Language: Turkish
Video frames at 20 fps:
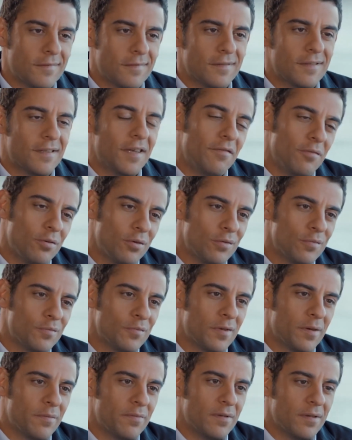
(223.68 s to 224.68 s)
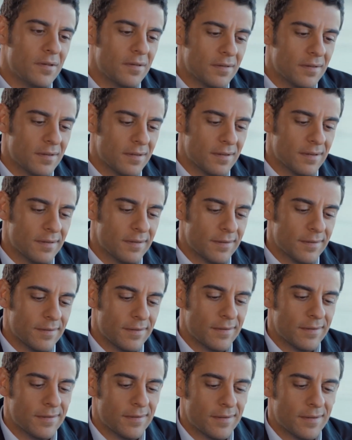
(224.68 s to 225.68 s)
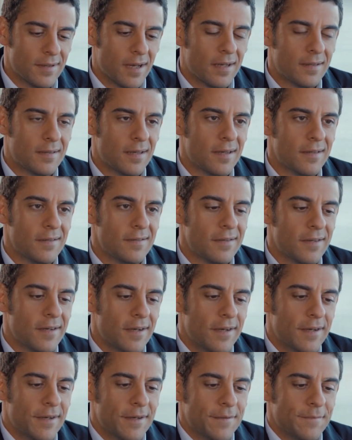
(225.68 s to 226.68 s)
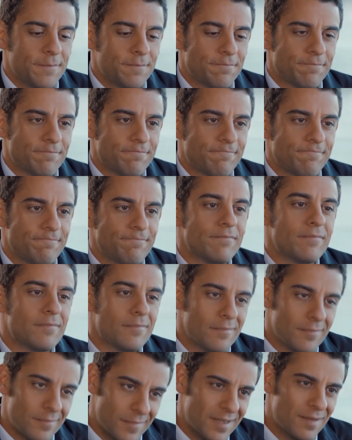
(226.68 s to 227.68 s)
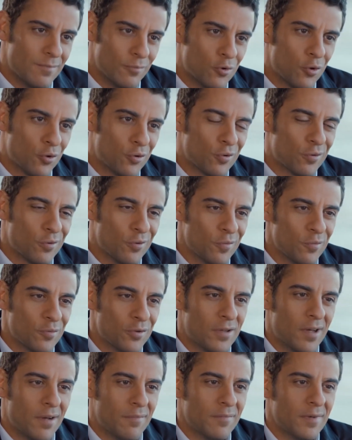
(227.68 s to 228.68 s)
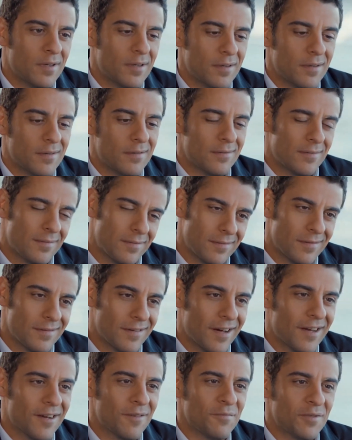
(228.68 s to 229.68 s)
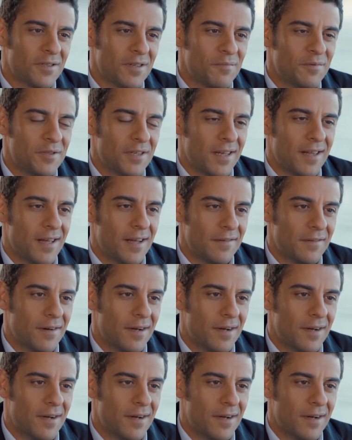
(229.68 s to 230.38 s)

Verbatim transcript: Seviyorum tabii. Ee, zaten bizim çocukluğumuzdan beri aramızda bir şeyler